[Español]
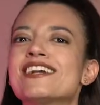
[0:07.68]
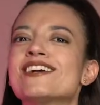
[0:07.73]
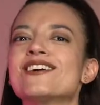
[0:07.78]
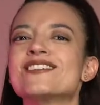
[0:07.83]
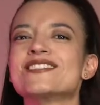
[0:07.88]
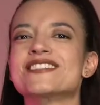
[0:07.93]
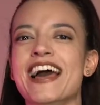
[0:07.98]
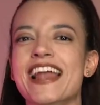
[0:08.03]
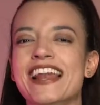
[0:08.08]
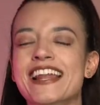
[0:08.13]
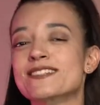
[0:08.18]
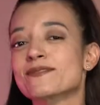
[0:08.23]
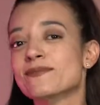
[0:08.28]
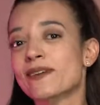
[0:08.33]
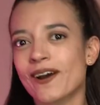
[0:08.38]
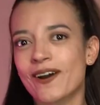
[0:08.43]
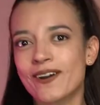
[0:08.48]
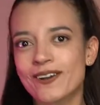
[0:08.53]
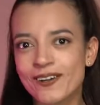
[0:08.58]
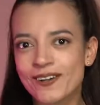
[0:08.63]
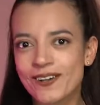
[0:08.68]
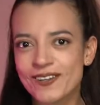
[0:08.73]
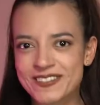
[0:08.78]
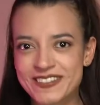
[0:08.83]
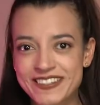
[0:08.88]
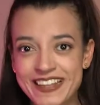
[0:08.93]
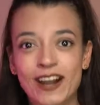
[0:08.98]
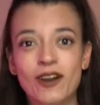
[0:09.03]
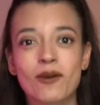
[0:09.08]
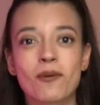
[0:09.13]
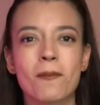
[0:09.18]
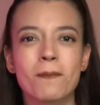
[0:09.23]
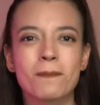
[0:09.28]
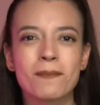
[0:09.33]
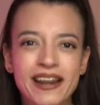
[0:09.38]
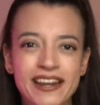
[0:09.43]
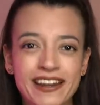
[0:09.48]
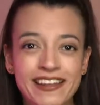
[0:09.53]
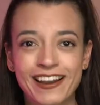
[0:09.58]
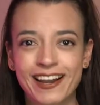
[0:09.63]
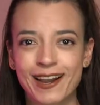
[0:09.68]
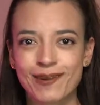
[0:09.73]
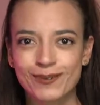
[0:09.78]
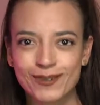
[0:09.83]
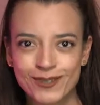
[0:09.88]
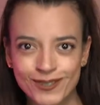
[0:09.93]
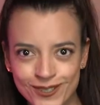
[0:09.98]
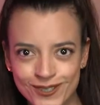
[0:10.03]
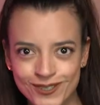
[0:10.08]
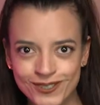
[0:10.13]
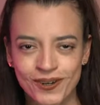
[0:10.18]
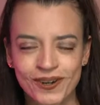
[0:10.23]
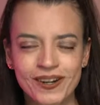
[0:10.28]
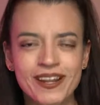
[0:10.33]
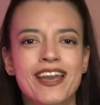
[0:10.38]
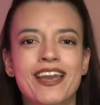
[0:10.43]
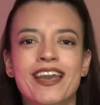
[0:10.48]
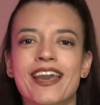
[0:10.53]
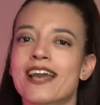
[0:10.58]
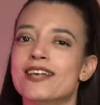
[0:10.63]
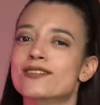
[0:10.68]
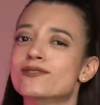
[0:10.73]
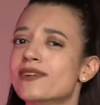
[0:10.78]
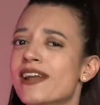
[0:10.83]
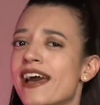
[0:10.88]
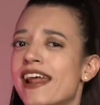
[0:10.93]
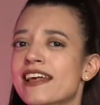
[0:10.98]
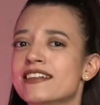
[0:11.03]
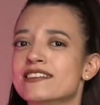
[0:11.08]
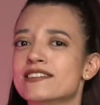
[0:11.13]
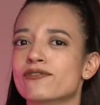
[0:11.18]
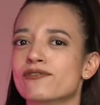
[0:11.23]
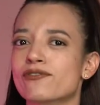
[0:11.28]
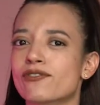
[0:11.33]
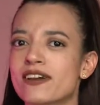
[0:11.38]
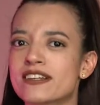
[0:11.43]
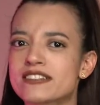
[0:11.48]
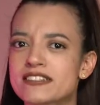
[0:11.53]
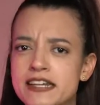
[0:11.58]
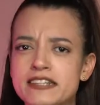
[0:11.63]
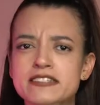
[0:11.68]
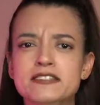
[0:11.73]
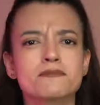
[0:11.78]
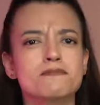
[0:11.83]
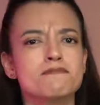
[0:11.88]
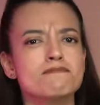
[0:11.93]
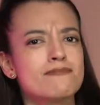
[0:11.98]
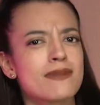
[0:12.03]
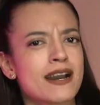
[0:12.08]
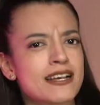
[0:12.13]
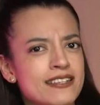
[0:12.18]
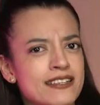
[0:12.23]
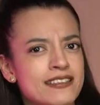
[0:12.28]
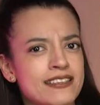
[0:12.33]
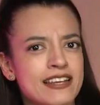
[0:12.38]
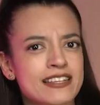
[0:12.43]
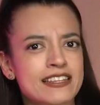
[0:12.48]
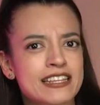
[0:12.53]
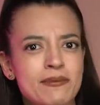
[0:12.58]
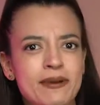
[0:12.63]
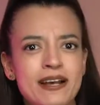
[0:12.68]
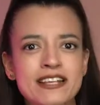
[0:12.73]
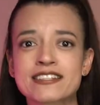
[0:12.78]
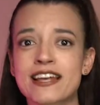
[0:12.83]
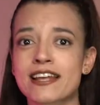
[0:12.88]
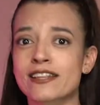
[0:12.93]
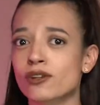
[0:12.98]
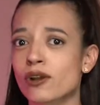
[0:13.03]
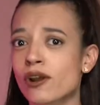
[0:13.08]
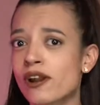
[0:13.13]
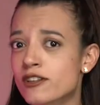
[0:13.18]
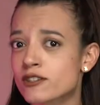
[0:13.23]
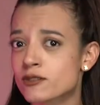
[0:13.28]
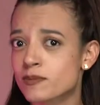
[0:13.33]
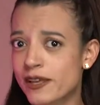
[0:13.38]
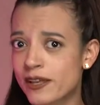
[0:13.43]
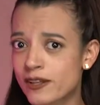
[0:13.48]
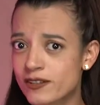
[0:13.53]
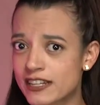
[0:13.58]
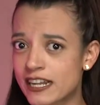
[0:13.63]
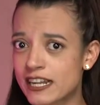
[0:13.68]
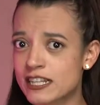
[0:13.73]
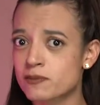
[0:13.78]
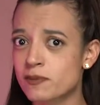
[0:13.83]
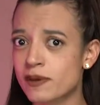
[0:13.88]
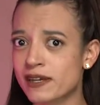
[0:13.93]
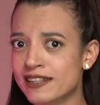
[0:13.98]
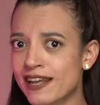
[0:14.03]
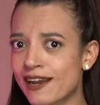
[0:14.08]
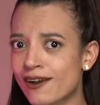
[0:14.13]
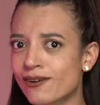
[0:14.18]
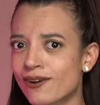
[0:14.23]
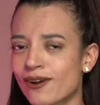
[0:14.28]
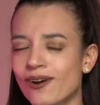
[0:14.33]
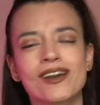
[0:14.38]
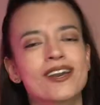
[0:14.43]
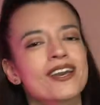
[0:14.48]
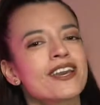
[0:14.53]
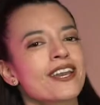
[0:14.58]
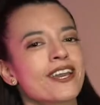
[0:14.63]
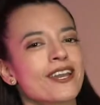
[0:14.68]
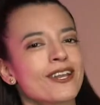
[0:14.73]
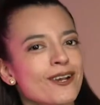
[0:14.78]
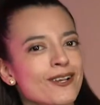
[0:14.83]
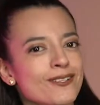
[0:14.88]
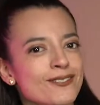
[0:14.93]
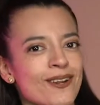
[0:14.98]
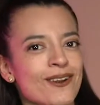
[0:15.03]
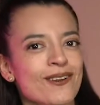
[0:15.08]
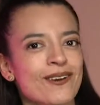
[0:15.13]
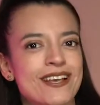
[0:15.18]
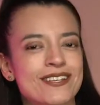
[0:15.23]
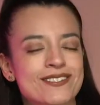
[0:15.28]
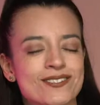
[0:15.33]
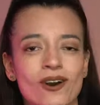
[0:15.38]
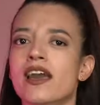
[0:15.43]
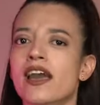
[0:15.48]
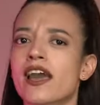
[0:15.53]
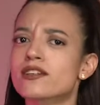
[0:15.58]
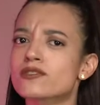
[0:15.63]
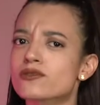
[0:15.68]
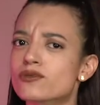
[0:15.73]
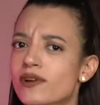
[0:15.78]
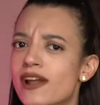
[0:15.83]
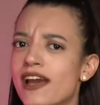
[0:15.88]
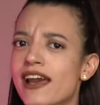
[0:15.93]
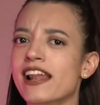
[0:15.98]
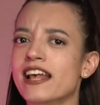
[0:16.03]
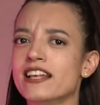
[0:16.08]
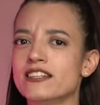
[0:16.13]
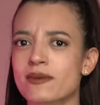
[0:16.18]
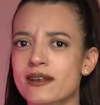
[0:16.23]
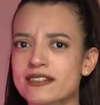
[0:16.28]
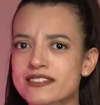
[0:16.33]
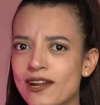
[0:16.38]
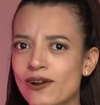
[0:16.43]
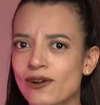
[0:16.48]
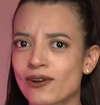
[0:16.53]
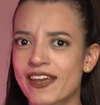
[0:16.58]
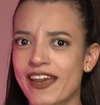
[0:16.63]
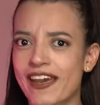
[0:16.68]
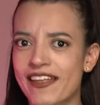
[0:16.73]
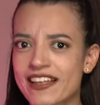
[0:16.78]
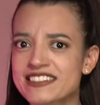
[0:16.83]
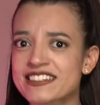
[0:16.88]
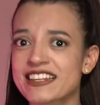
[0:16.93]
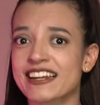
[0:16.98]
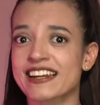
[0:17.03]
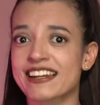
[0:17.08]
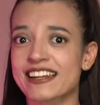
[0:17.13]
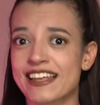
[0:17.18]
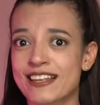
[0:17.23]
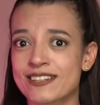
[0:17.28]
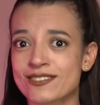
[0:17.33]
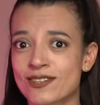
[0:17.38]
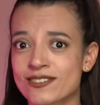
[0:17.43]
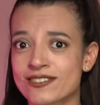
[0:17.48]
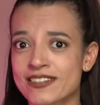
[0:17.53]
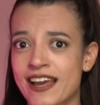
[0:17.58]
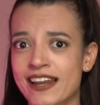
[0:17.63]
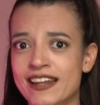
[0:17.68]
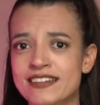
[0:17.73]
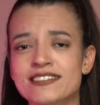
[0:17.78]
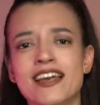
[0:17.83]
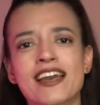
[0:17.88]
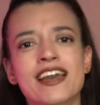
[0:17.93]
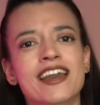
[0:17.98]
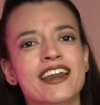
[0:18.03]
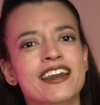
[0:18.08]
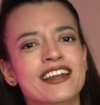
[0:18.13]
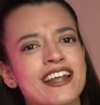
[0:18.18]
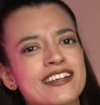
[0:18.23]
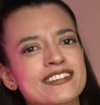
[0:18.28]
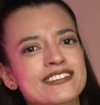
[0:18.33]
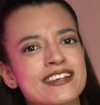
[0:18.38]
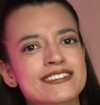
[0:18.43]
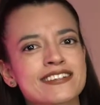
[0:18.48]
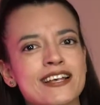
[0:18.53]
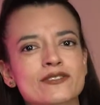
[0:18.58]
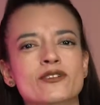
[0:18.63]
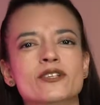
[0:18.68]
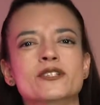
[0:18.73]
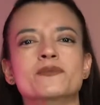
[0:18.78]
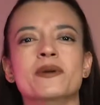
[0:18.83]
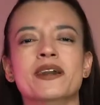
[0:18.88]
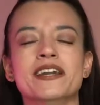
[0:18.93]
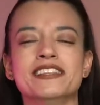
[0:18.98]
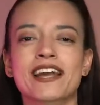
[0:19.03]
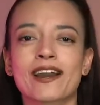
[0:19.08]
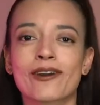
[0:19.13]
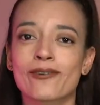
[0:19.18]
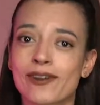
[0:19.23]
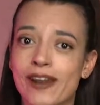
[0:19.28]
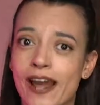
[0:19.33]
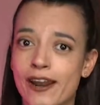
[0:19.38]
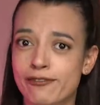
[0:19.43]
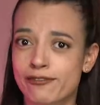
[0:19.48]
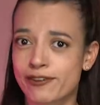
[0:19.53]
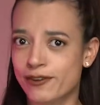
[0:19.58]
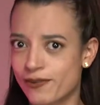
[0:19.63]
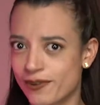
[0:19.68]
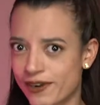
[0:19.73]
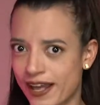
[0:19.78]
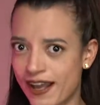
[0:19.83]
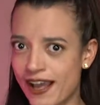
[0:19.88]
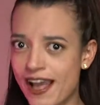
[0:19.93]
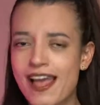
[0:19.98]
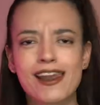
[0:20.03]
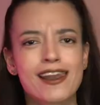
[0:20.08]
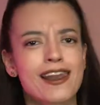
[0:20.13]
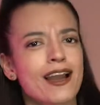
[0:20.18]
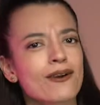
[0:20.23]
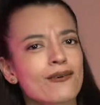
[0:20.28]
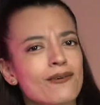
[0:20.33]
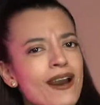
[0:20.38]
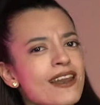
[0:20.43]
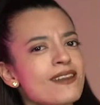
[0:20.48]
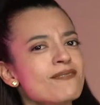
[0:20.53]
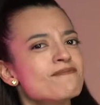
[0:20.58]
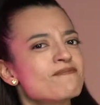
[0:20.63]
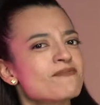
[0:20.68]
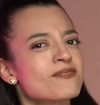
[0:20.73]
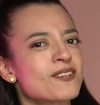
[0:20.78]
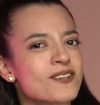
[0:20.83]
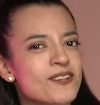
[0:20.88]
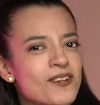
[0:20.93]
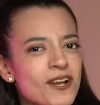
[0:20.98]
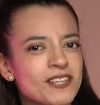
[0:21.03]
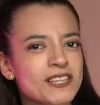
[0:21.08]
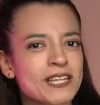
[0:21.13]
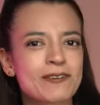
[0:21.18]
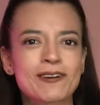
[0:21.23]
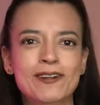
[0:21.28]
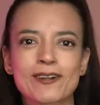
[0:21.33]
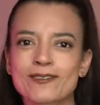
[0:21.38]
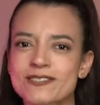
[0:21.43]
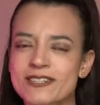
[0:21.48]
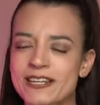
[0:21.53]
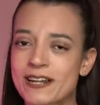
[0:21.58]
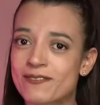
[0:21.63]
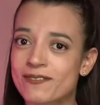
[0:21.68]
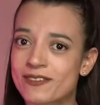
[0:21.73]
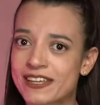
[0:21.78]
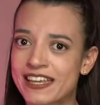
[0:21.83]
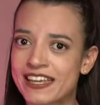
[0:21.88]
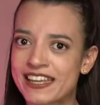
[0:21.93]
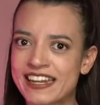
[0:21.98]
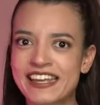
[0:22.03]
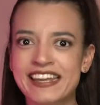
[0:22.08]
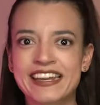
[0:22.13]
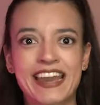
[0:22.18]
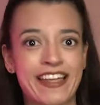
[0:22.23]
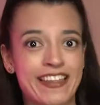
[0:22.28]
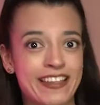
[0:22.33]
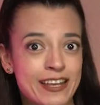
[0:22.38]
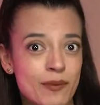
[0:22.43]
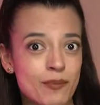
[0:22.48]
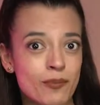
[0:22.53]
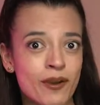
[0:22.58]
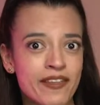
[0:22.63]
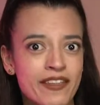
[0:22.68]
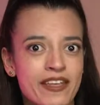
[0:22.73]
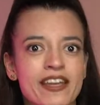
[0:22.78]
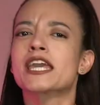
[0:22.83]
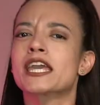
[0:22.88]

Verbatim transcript: González, mejor conocida como Mane de Acapulco Shore, es una de las influencers más atractivas dentro de los medios del espectáculo. Y no solo eso, es una de las más elogiadas en redes sociales gracias a su espectacular figura, la cual no teme lucir en bikini cada que puede.